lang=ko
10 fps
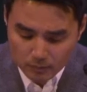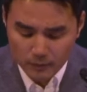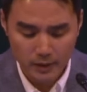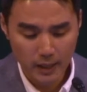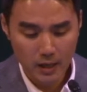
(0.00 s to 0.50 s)

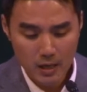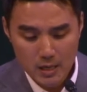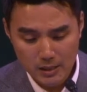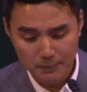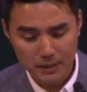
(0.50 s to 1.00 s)
근데
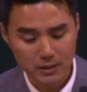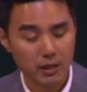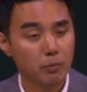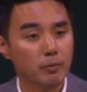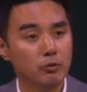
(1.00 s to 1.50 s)

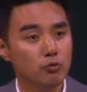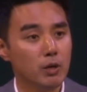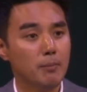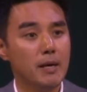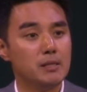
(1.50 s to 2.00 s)
14절에 보면
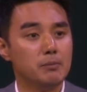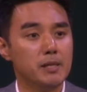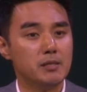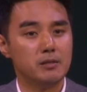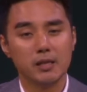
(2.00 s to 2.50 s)
누가
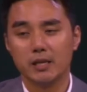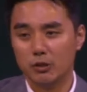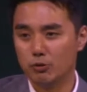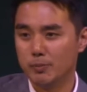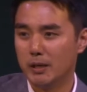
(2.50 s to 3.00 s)
말씀하시는지
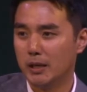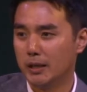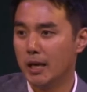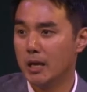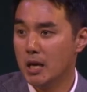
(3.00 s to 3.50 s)
예수님이라는
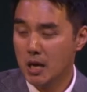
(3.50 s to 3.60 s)
게